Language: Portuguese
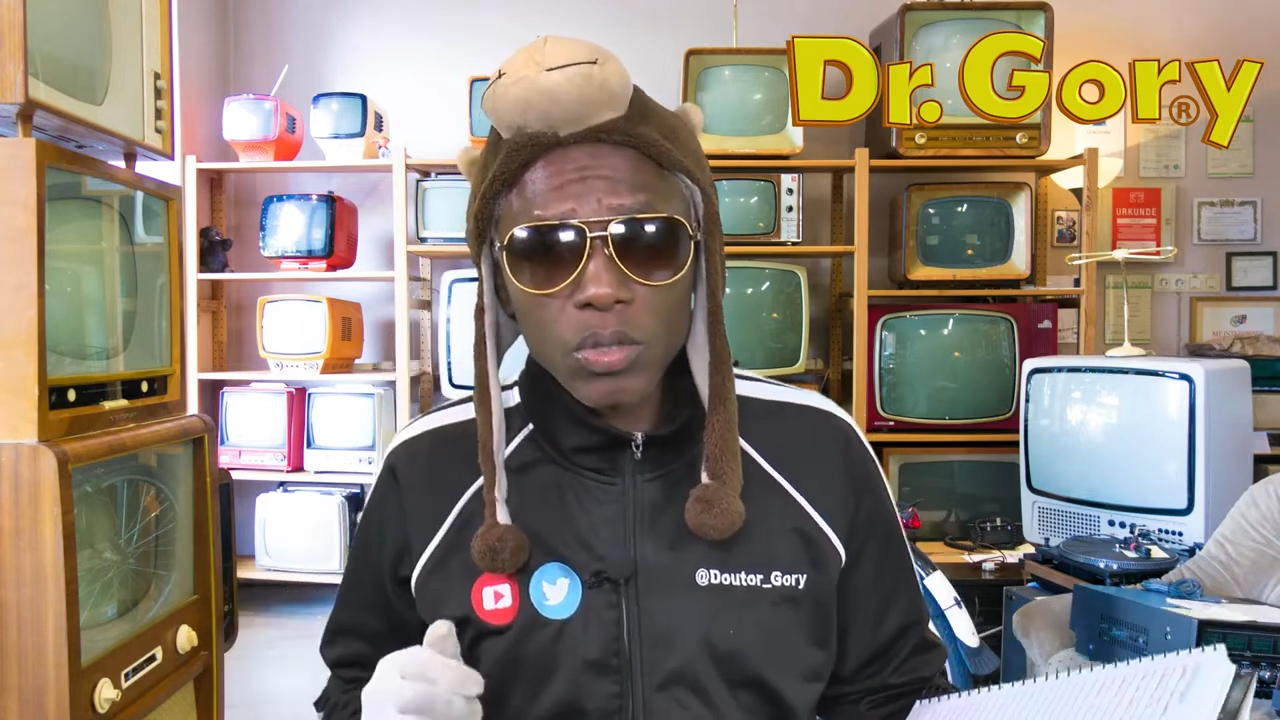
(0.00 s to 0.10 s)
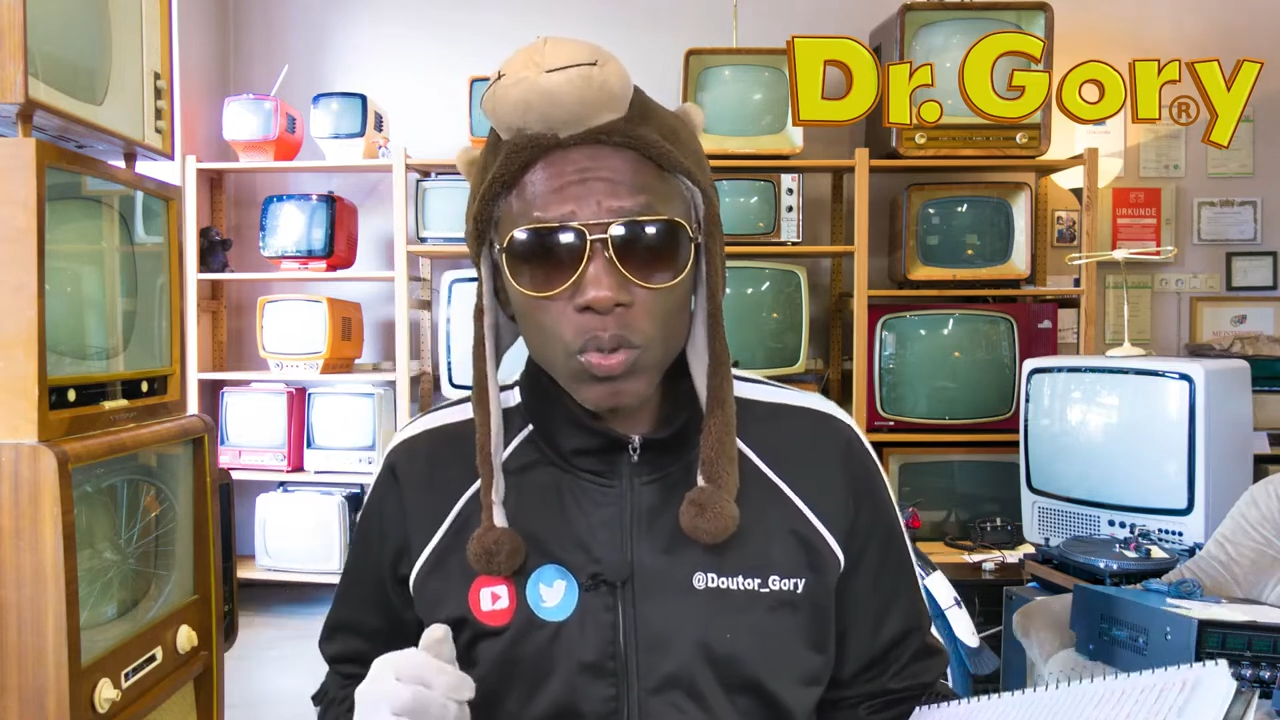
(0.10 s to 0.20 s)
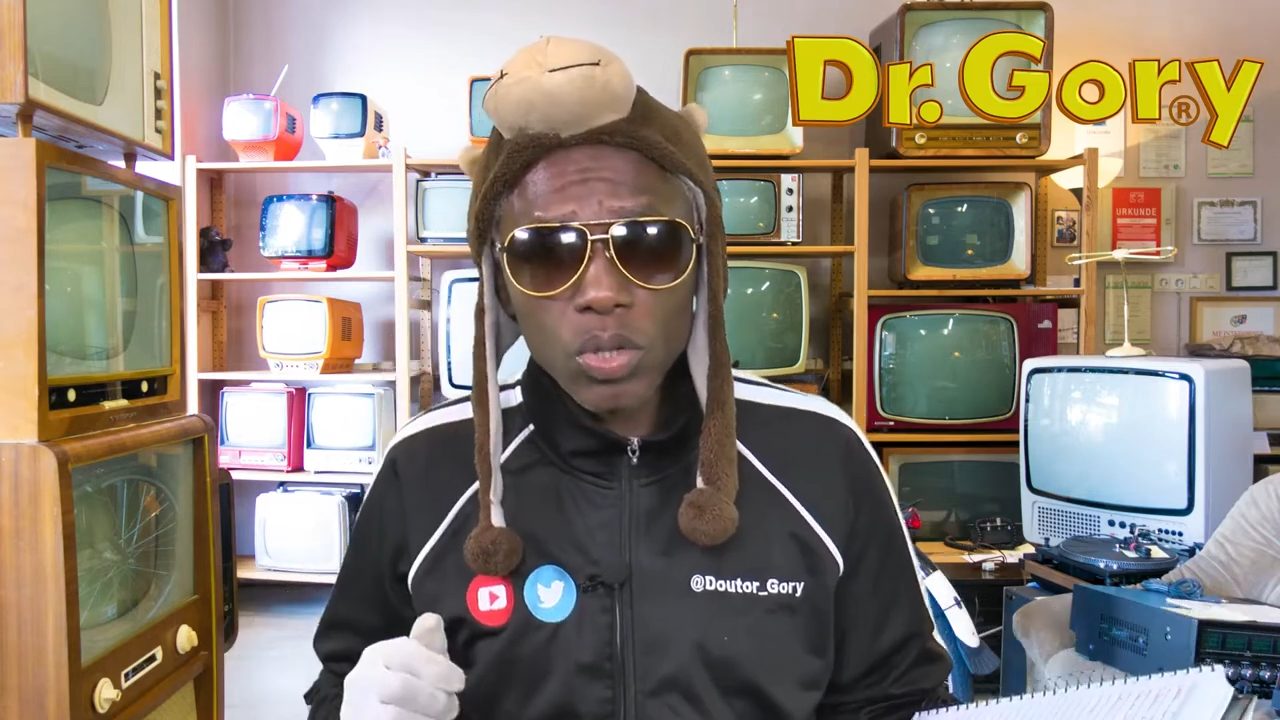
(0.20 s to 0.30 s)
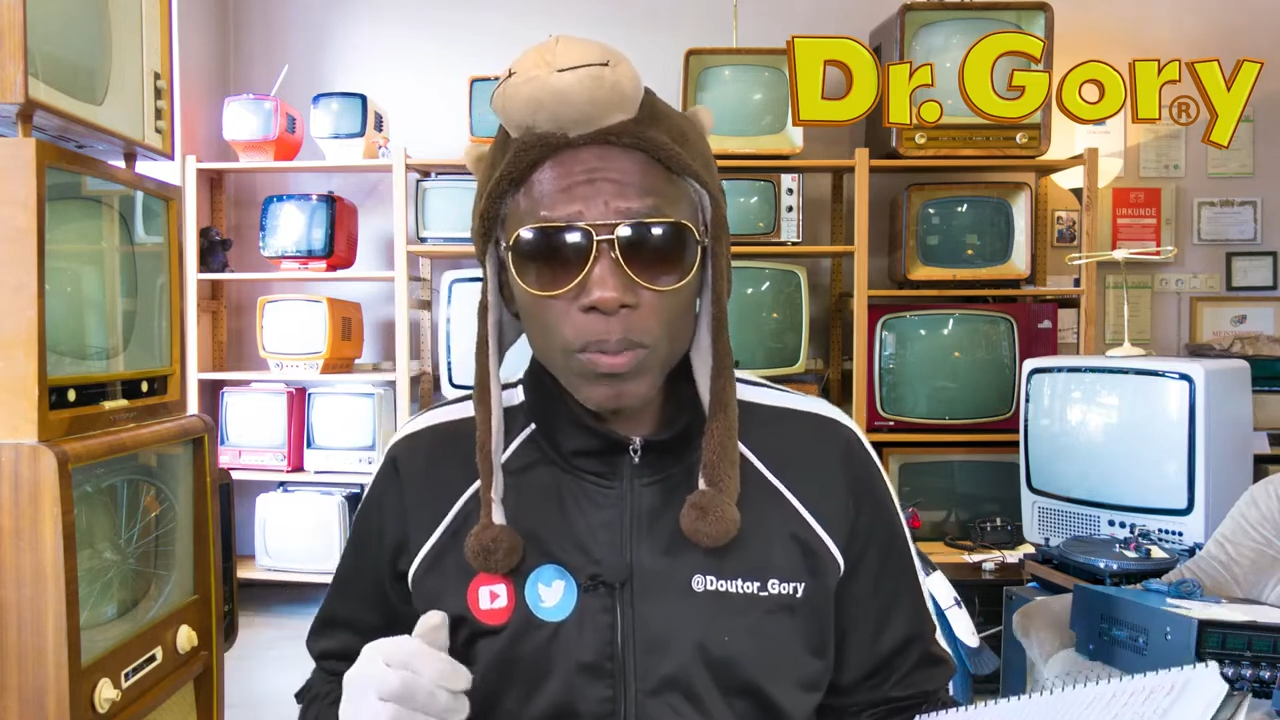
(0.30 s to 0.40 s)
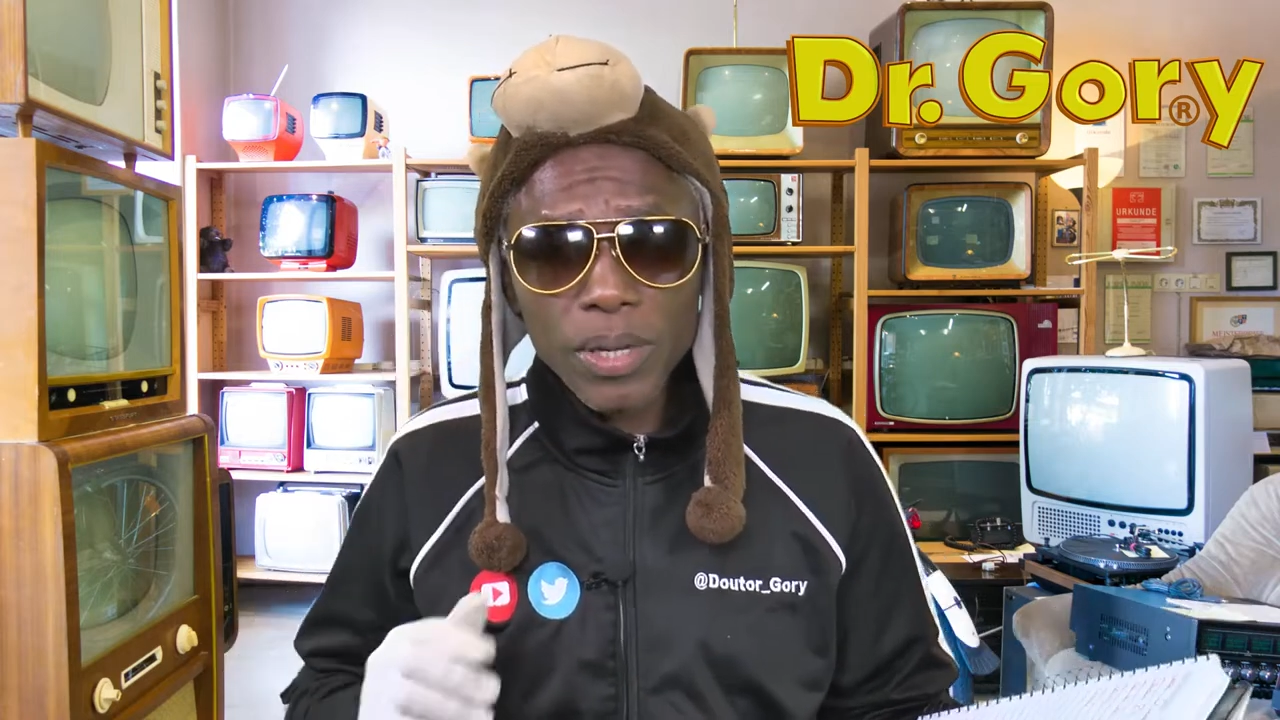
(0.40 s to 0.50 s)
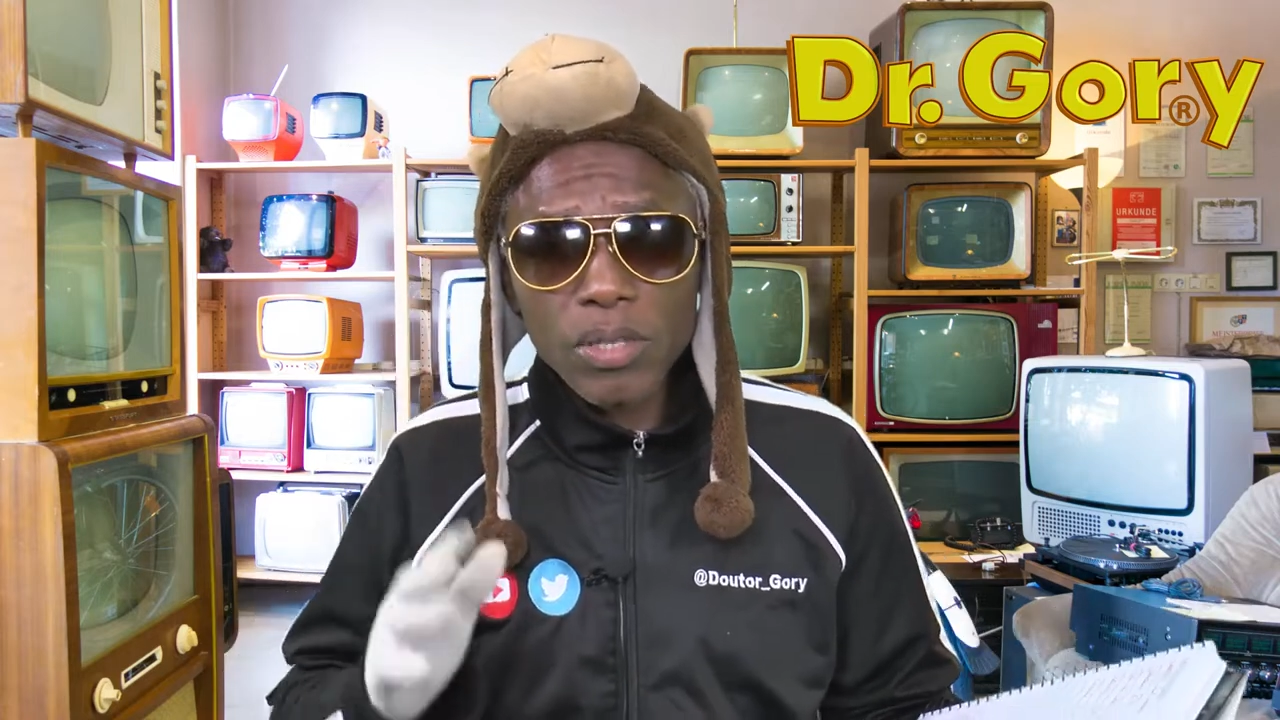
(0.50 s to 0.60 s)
as coisas porque